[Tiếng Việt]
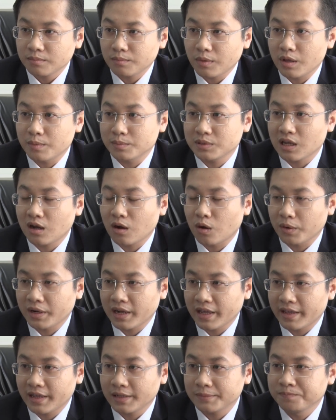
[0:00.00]
bảo hiểm xã hội
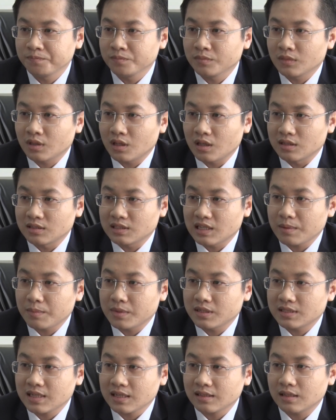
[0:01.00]
này thì sẽ
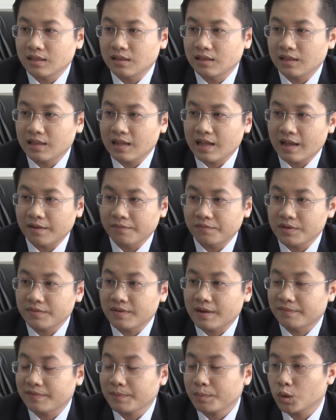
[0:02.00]
bị xác định là vi
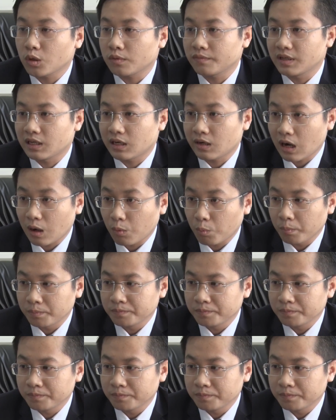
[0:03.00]
phạm pháp luật về lao động.